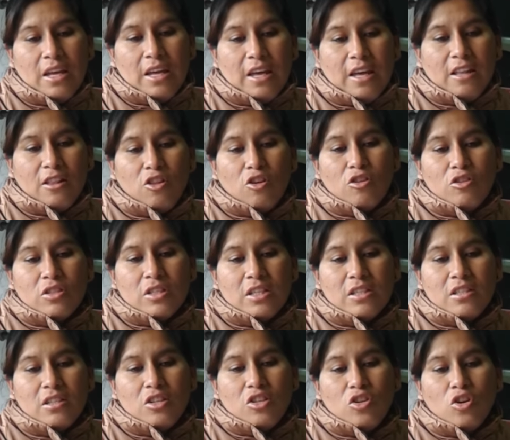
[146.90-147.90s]

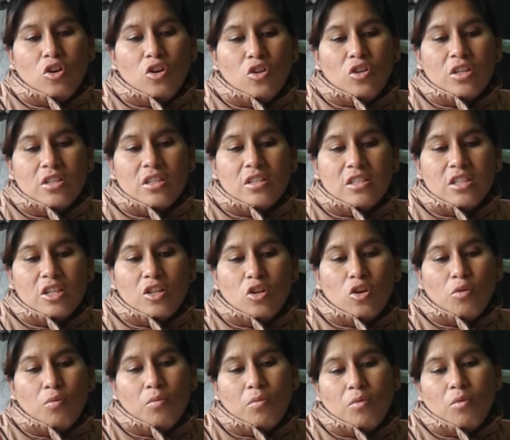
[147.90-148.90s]
Entonces yo lo
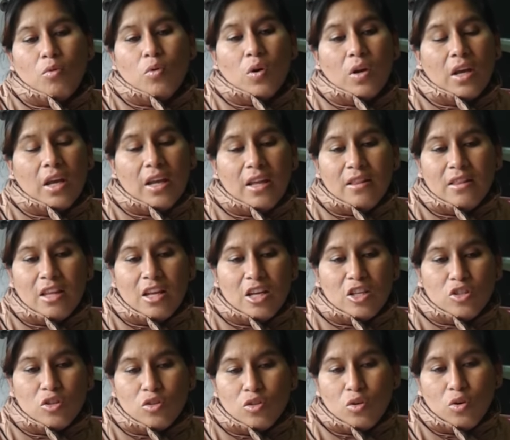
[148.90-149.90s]
necesito urgente,
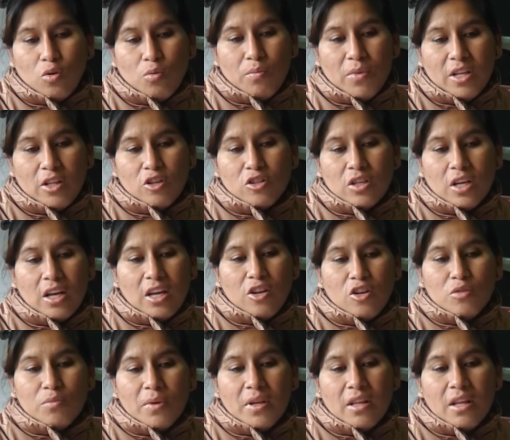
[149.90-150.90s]
esos documentos que
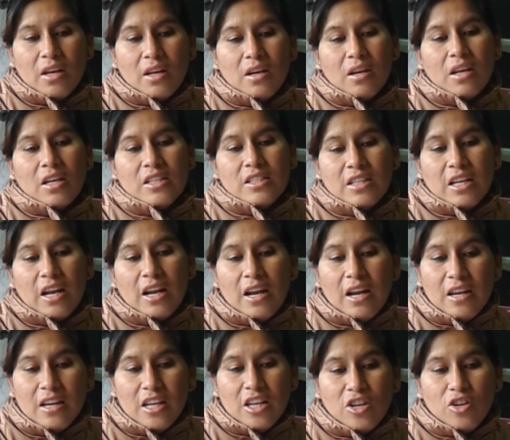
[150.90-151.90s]
ellos me den, registrar
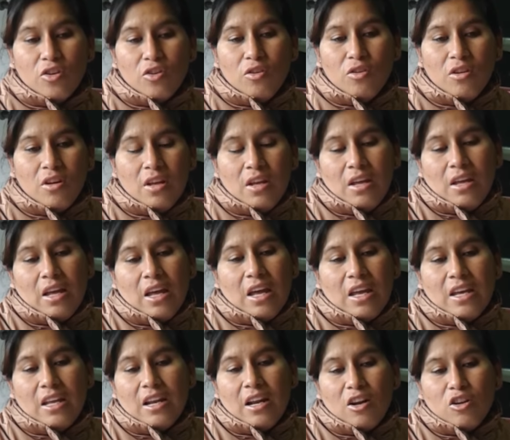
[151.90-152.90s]
al niño
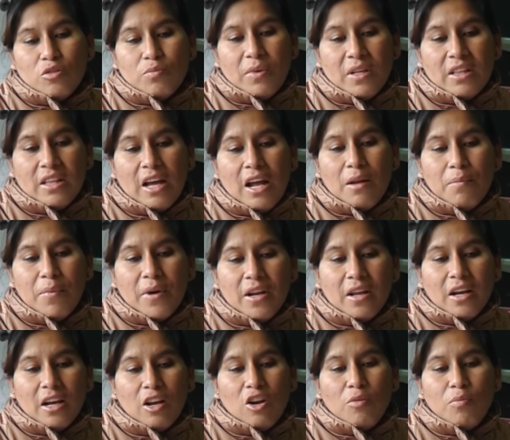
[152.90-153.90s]
e ir al hospital
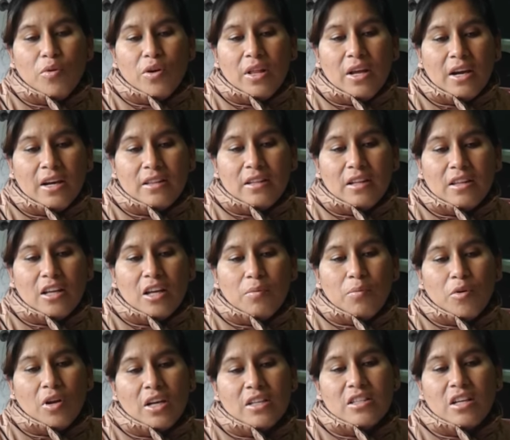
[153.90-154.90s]
para que lo puedan atender
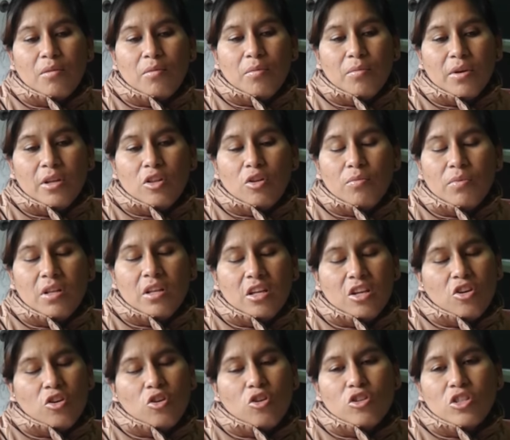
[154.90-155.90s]
porque hasta el momento mi
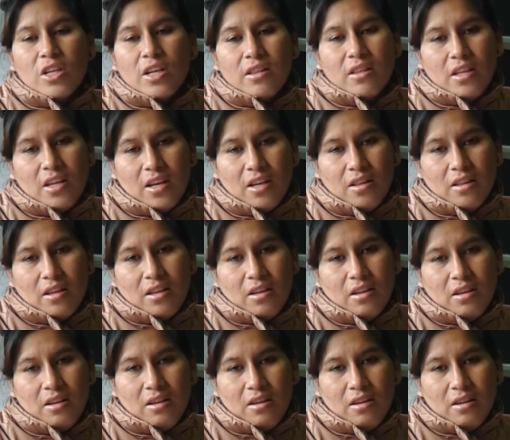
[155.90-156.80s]
niño no se atiende.